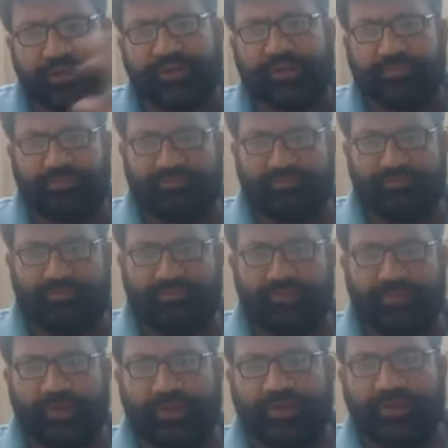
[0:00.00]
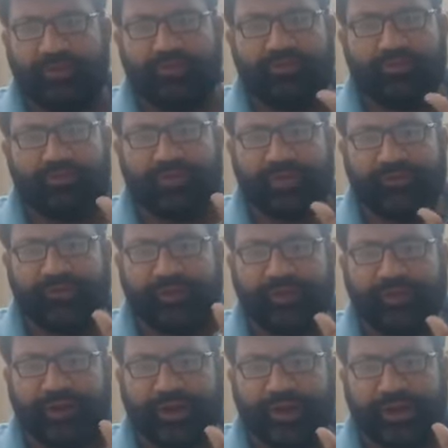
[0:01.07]
ख़त्म इसको
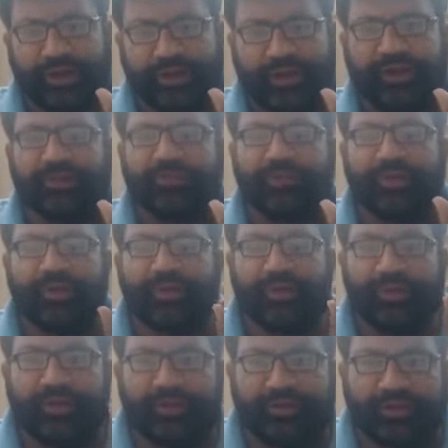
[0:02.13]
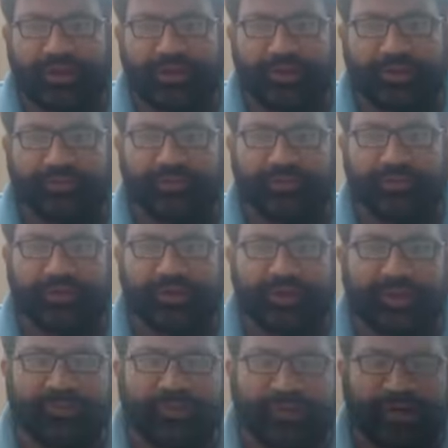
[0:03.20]
तवील ना करें ये ना सोचें
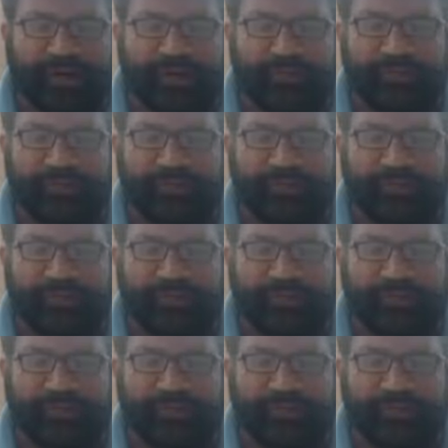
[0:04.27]
कि पार्टी